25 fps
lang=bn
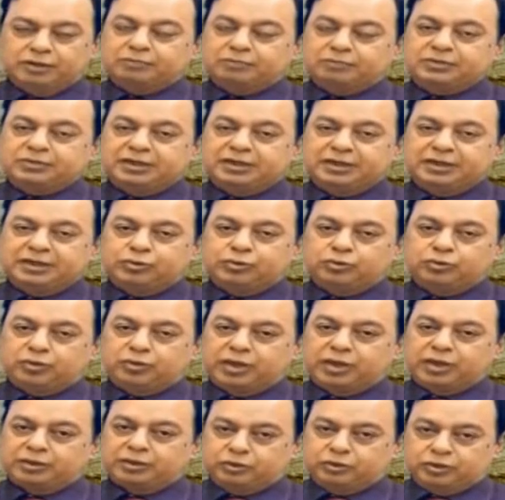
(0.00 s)
রমজান কিন্তু
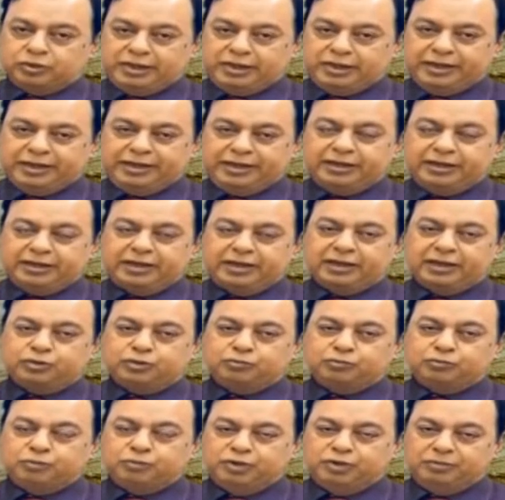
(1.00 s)
আত্মত্যাগের
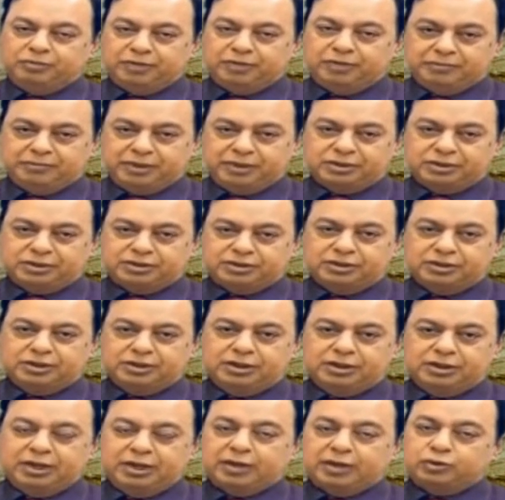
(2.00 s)
আত্মমহিমার মাস
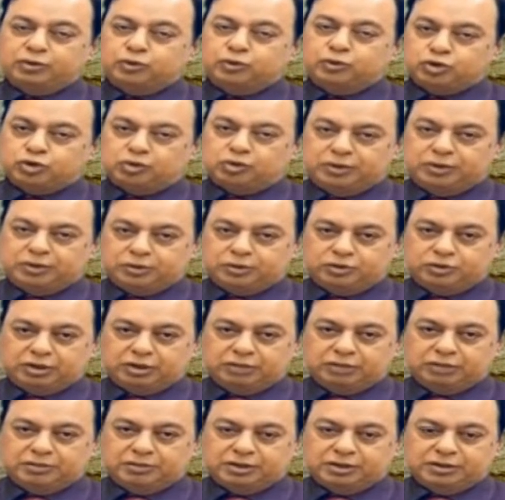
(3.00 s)

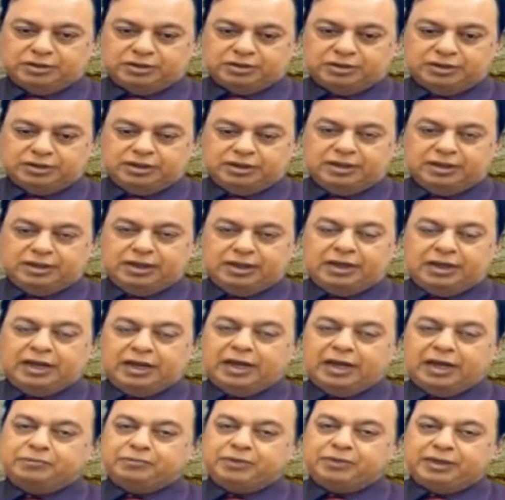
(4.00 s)
আত্মসমালোচনার মাস
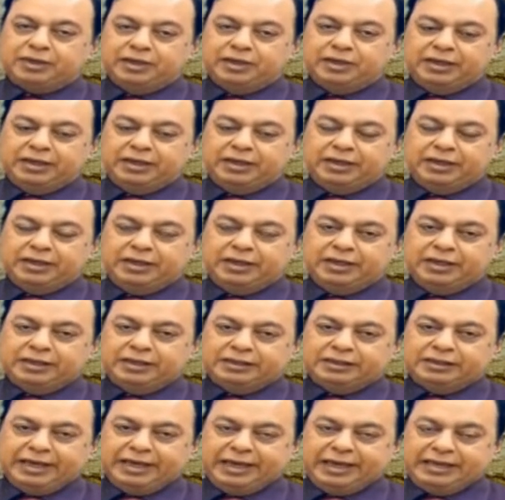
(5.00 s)
আমরা
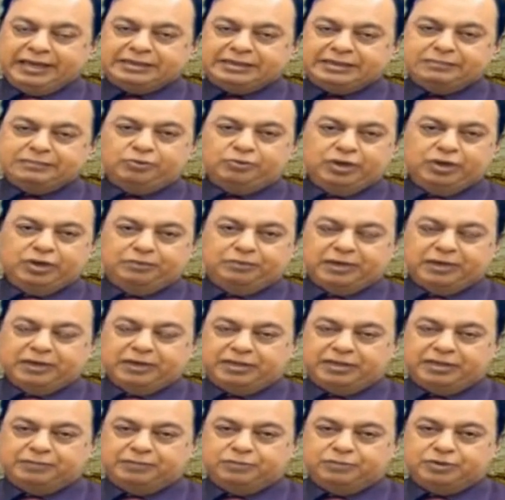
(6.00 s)
এই জীবনে
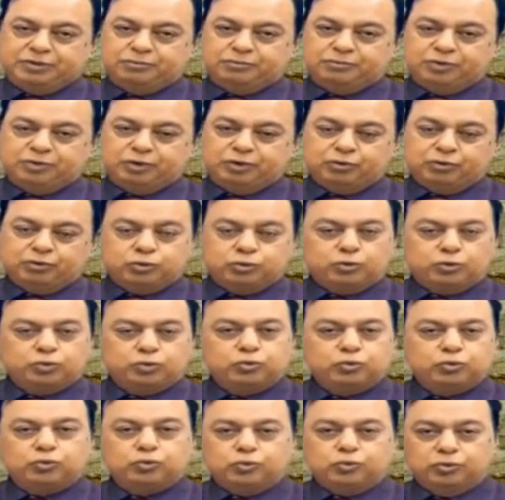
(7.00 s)
পার্থিব জীবনে
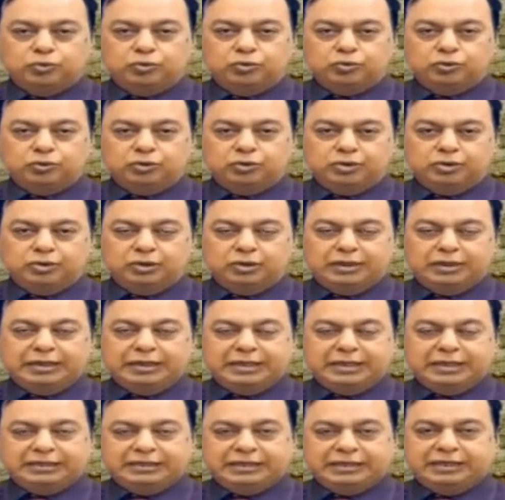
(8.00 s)
কতটুকু
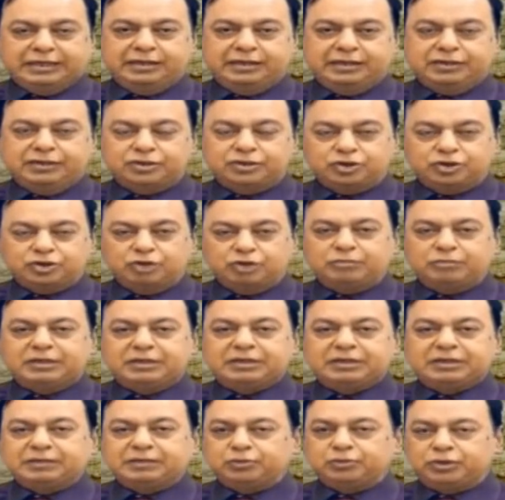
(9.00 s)
নিজের
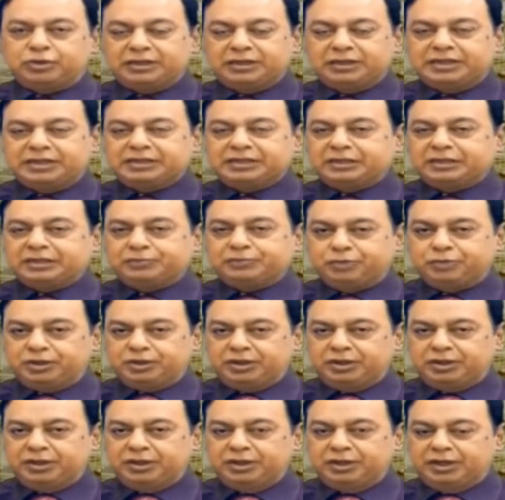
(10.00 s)
সমাজের প্রতি দেশের
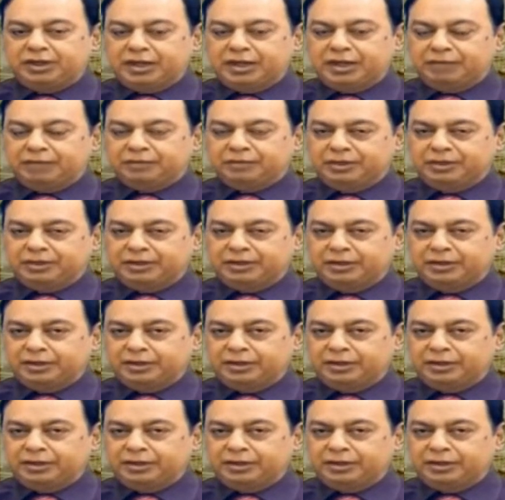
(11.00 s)
প্রতি আমাদের